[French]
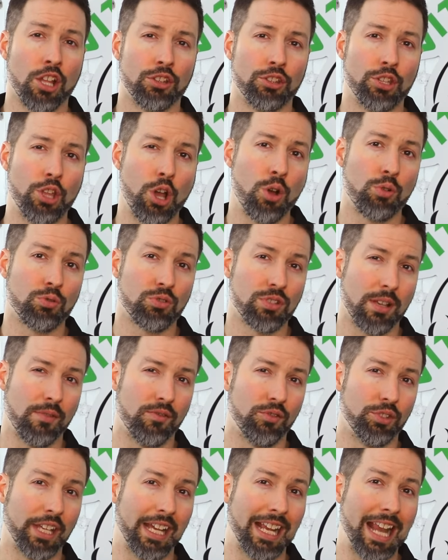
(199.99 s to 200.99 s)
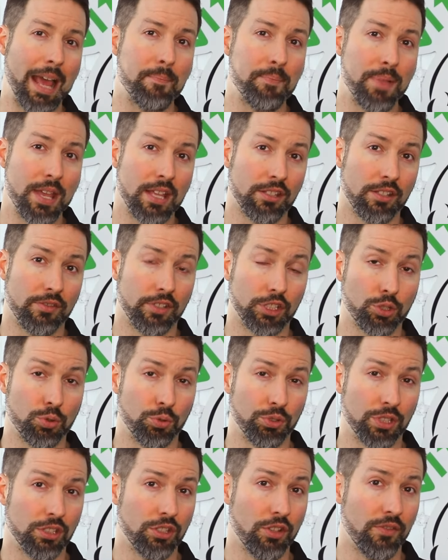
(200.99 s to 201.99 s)
Donc, ça vaudrait la peine de votre
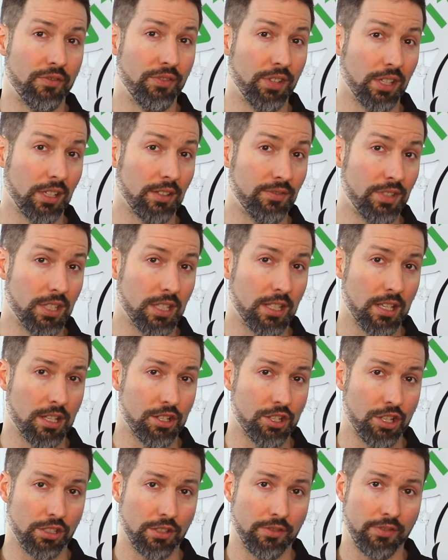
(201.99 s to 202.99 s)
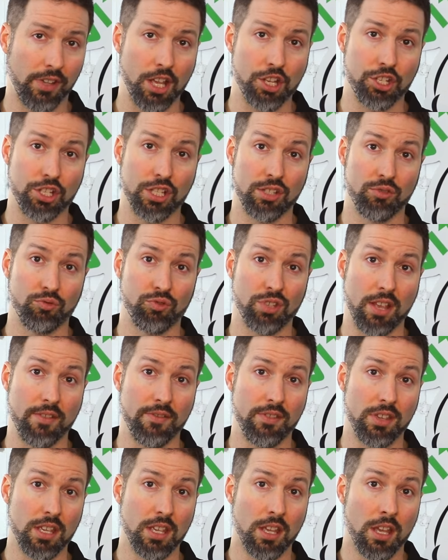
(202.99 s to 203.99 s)
côté de vérifier quel genre de franchise vous
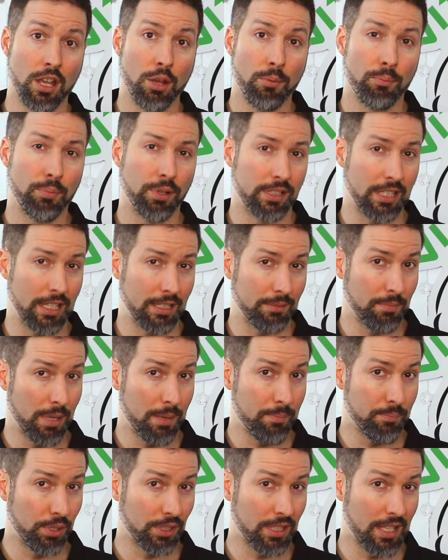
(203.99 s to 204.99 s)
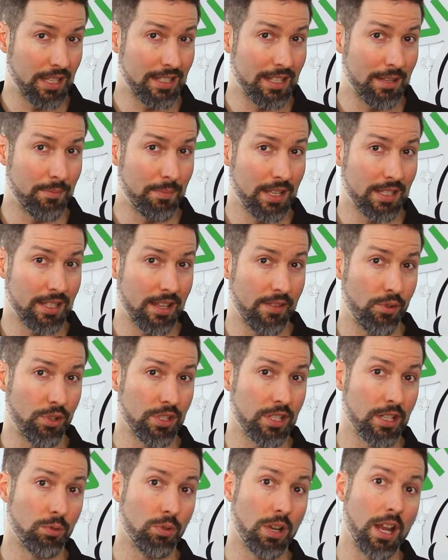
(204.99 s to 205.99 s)
avez, peut-être même potentiellement savoir
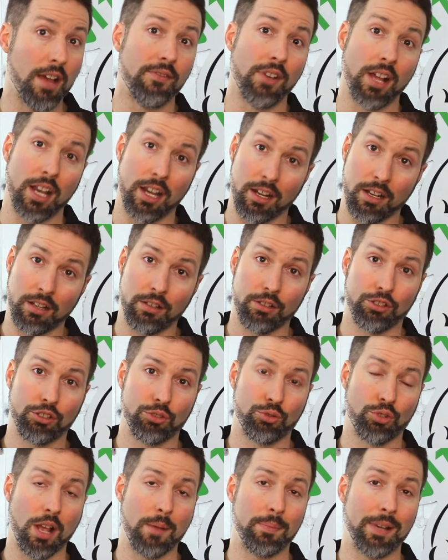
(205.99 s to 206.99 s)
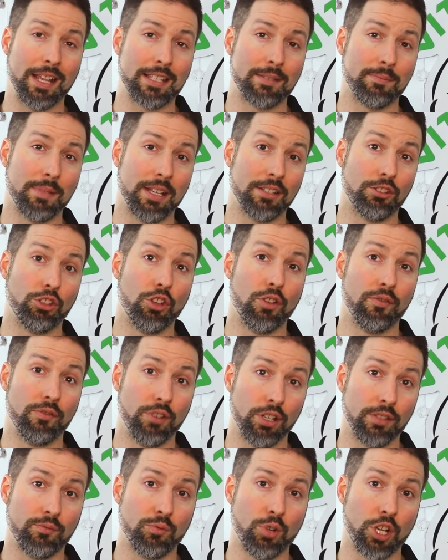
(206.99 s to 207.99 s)
c'est quoi la valeur du remplacement de
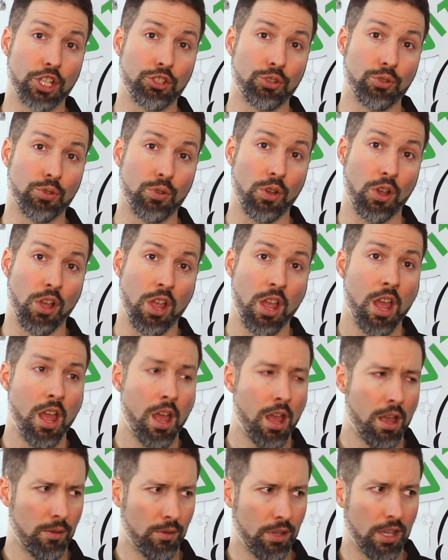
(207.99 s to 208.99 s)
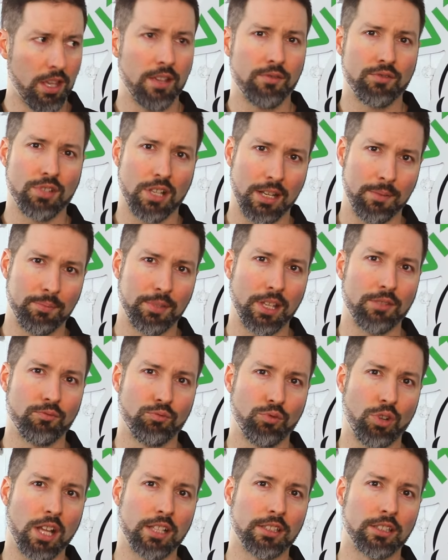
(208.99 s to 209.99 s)
votre voiture, et vous allez peut-être
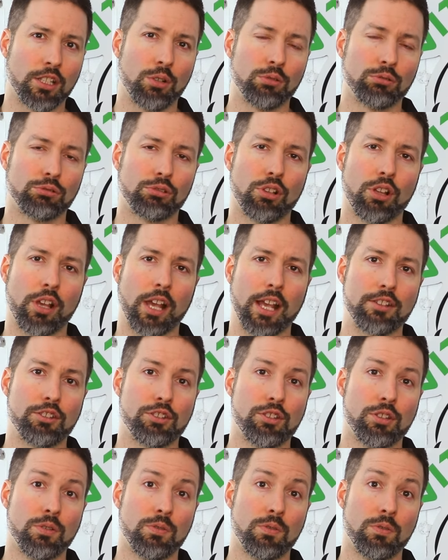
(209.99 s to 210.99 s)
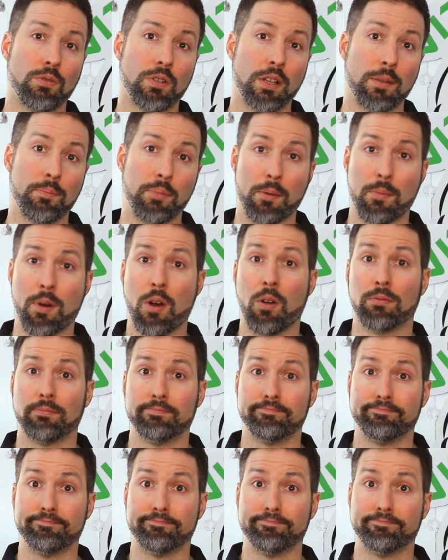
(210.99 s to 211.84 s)
vous rendre compte que le ratio n'est pas bon